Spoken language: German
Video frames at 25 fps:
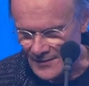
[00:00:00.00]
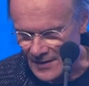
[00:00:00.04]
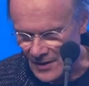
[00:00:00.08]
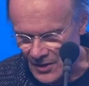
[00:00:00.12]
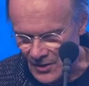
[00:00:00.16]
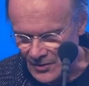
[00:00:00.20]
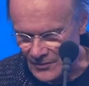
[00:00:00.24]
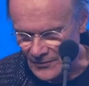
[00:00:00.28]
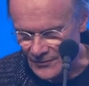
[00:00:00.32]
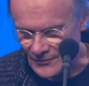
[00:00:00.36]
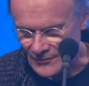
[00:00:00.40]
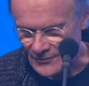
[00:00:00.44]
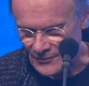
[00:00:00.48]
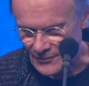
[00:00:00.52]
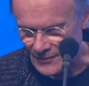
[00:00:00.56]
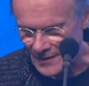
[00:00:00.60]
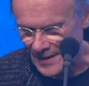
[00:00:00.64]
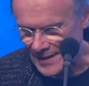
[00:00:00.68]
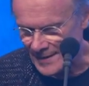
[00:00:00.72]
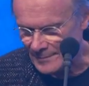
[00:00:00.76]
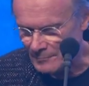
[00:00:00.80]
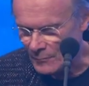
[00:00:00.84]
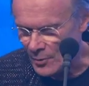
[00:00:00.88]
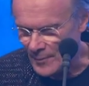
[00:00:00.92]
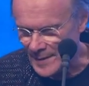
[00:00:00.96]
auf
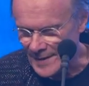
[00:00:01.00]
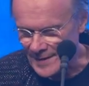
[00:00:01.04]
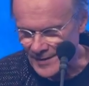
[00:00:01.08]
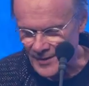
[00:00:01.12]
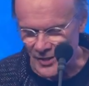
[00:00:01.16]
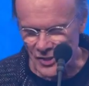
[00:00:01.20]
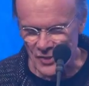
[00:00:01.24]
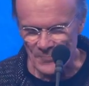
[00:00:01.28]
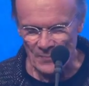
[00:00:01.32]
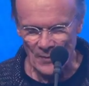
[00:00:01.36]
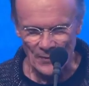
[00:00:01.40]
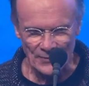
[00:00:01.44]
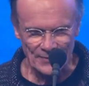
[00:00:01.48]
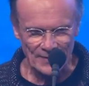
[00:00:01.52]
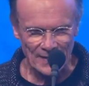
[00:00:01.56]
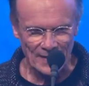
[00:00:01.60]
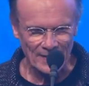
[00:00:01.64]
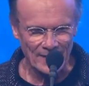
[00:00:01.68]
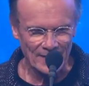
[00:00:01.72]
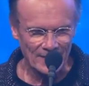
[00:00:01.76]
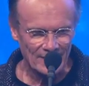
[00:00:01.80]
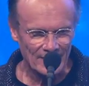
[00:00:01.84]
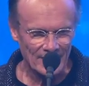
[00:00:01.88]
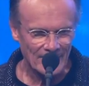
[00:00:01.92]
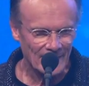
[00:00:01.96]
einen Moment der
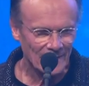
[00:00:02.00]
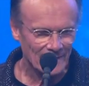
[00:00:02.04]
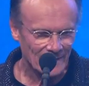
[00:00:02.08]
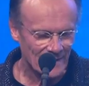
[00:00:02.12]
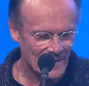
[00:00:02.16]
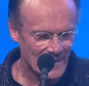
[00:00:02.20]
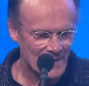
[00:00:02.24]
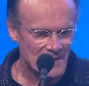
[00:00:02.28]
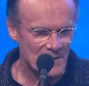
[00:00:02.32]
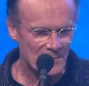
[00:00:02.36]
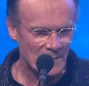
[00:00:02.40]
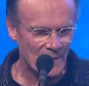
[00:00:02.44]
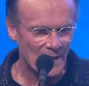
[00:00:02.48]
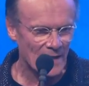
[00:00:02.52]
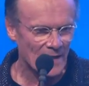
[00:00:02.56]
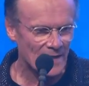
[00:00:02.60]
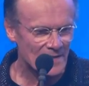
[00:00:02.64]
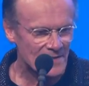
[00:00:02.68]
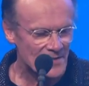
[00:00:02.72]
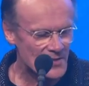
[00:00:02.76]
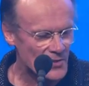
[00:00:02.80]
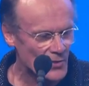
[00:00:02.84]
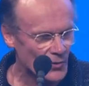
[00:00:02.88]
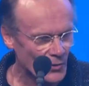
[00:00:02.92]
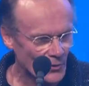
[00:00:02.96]
Spontanität, der
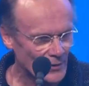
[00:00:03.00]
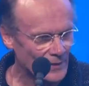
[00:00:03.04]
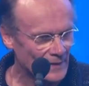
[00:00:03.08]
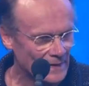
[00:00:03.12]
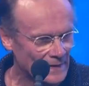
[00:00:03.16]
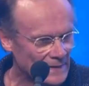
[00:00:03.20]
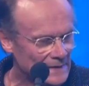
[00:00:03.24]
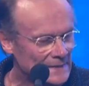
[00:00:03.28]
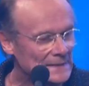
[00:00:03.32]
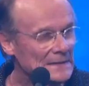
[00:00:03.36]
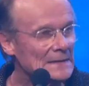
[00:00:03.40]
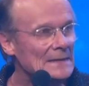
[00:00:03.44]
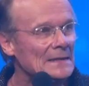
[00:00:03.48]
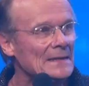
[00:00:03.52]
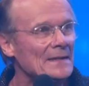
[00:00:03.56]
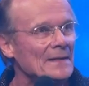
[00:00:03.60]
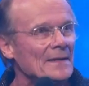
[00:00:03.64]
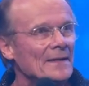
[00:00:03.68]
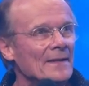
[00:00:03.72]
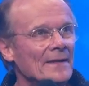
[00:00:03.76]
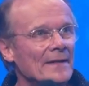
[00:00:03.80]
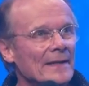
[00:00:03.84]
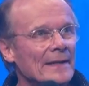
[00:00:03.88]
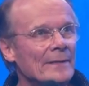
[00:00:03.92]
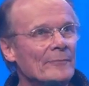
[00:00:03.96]
Inspiration.
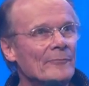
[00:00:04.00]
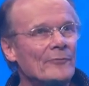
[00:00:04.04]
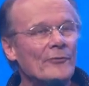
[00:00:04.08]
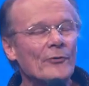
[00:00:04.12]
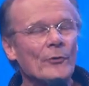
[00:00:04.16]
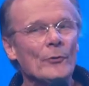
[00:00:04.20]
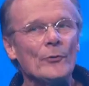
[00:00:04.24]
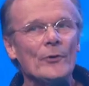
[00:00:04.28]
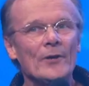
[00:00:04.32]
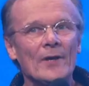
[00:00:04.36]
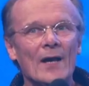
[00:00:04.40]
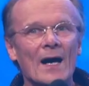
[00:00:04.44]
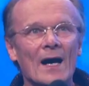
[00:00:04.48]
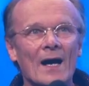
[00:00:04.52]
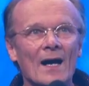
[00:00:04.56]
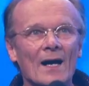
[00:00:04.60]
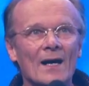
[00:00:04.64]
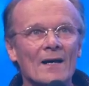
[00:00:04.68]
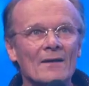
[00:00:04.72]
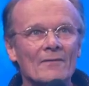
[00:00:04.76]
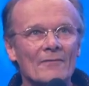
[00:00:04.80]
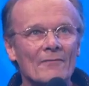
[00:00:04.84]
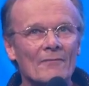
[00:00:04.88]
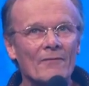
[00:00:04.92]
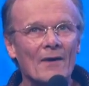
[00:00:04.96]
Im
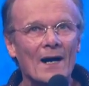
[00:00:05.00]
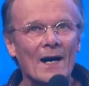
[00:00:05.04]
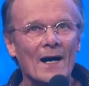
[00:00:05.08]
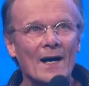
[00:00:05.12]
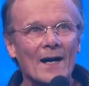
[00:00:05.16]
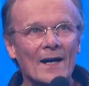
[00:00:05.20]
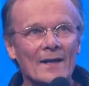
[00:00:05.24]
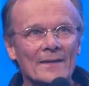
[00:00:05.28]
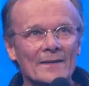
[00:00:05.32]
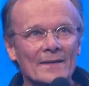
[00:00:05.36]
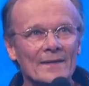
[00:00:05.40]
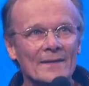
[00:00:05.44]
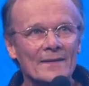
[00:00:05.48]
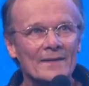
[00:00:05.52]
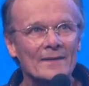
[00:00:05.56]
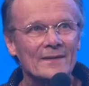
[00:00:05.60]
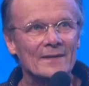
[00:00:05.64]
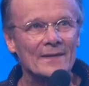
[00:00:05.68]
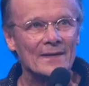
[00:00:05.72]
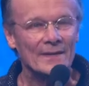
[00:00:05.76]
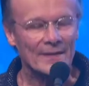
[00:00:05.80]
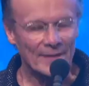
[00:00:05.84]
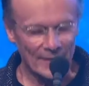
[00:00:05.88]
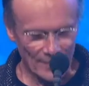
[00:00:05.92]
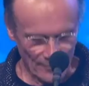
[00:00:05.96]
Frühjahr war ich in den